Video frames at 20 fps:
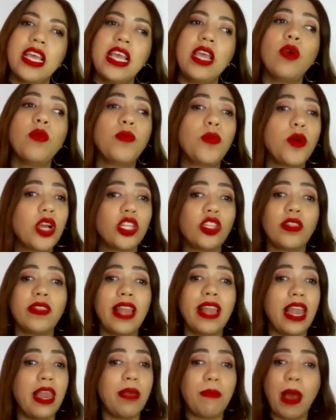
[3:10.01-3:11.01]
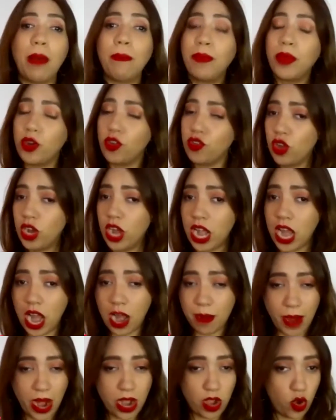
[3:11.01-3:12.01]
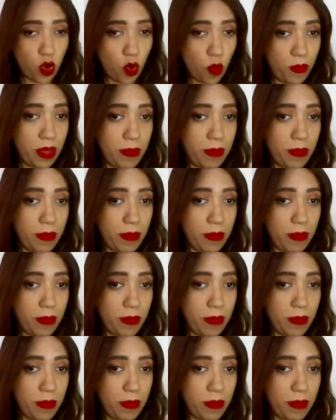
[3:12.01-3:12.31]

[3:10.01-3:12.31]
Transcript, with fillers: y un poquito del alemán, pero yo en el alemán no